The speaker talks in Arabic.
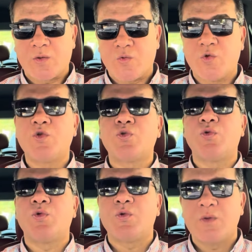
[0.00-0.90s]
وادته
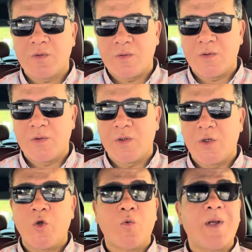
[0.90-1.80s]
له
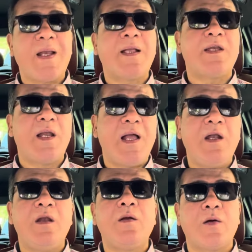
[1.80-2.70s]
ولكن
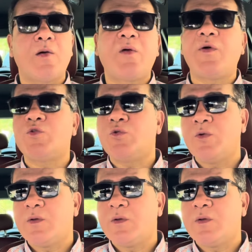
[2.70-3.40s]
الأهل رفضوا